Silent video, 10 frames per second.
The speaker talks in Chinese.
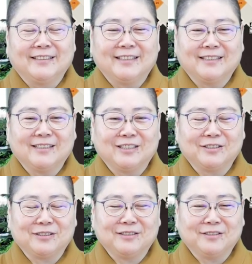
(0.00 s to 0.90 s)
那
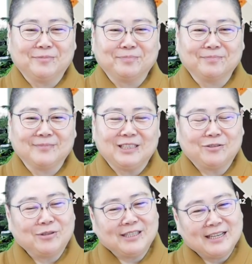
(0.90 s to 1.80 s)
嗯，
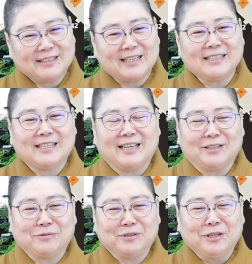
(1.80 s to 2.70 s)
所以这样讲起
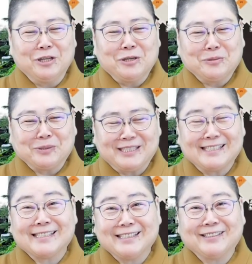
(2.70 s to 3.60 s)
来，我我只
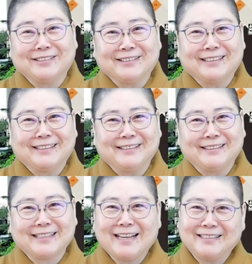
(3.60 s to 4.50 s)
是哈
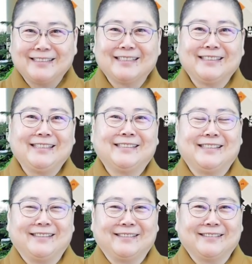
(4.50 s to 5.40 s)
呃，看了这个疫
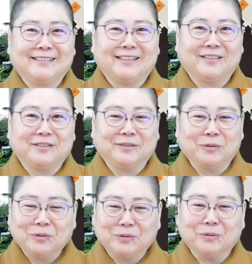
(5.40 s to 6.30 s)
情啊
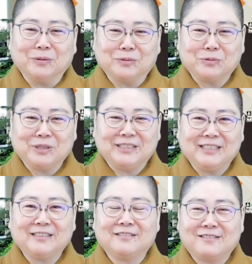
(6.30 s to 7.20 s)
哦，最
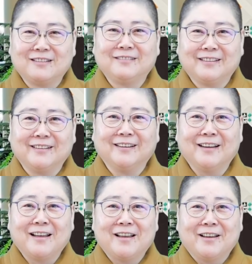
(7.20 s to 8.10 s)
近真的
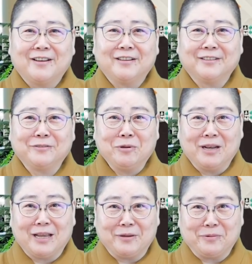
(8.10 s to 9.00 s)
呃越
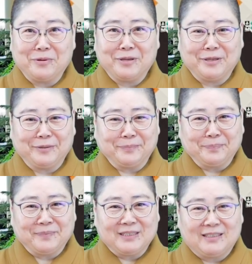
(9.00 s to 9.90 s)
来越
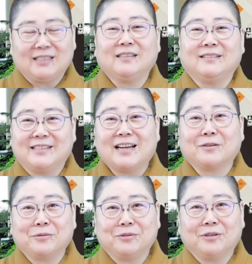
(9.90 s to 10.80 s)
倾
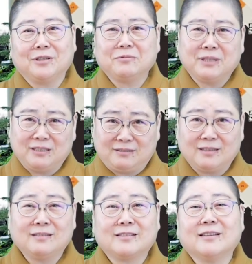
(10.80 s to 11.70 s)
向于哈，因为
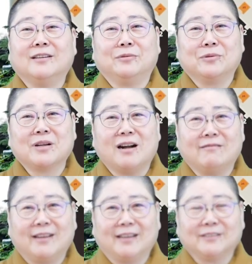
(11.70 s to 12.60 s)
真的是很多
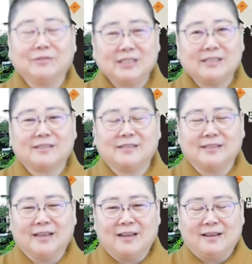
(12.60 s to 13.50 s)
考量，尤其
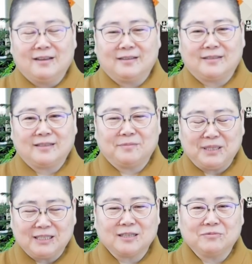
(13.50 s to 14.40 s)
是啊这个
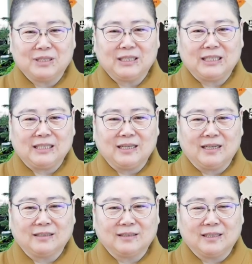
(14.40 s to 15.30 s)
民生问题
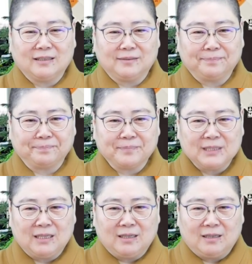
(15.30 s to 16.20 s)
啦，嗯
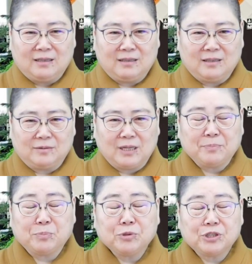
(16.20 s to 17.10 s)
呃，他
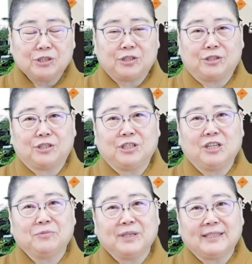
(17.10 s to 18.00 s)
不是只是
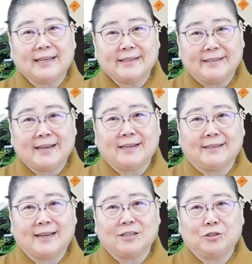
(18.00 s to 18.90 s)
因为待在家里
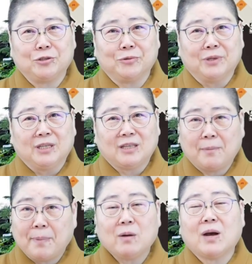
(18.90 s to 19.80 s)
太久。它
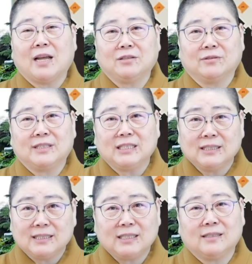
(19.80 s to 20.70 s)
包含有
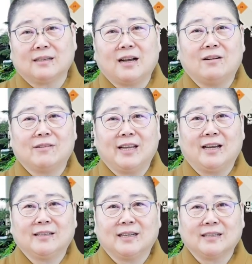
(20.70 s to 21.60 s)
经济的考量
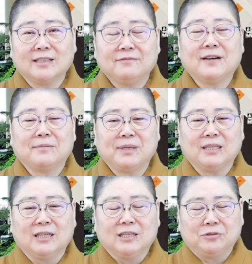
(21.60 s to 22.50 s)
啊，各方面
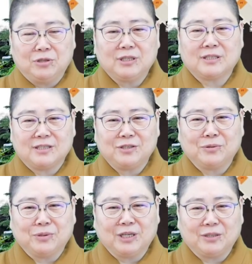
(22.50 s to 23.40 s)
确实
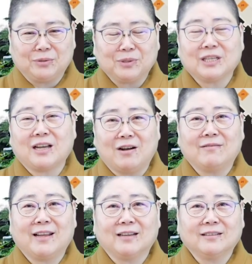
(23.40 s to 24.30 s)
有很多的考
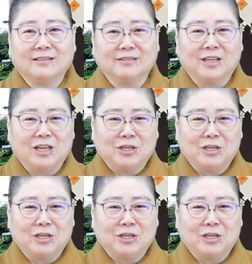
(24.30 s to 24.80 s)
量哦。